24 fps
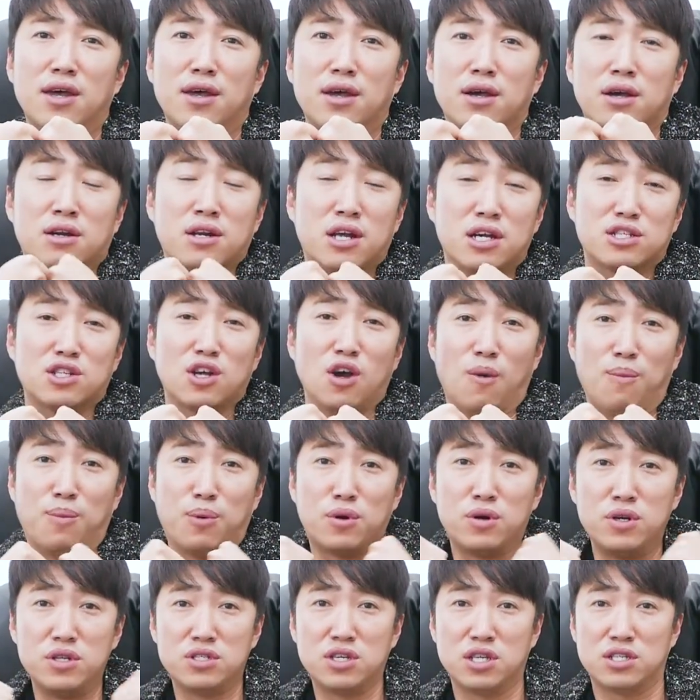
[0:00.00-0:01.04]
그래서
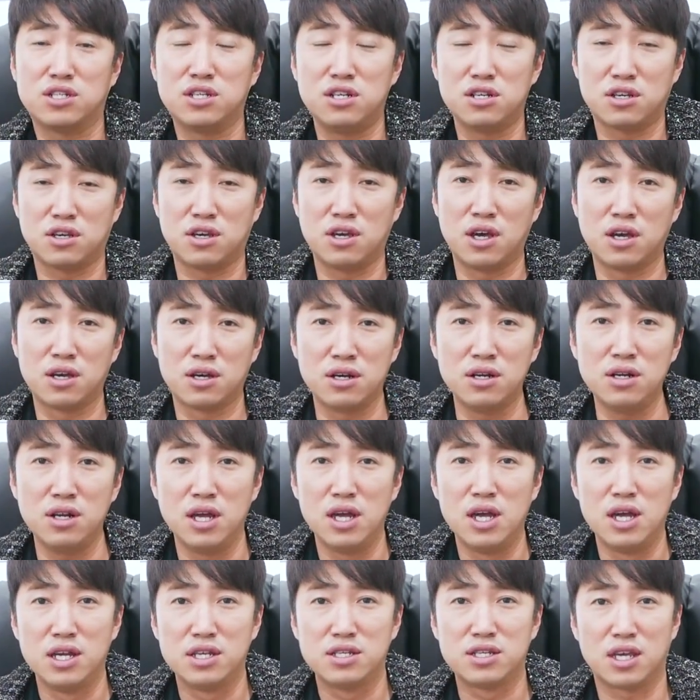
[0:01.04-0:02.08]
여포를 이제 칠
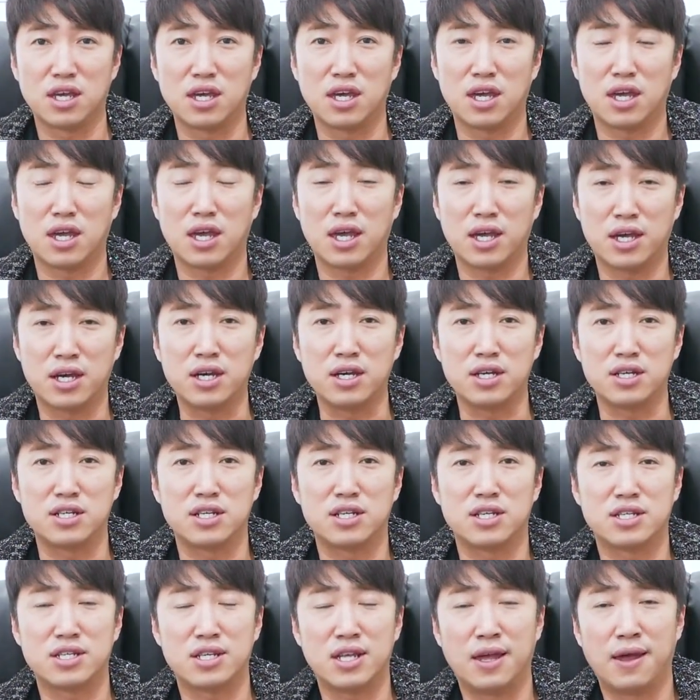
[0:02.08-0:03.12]
계획을 이제 그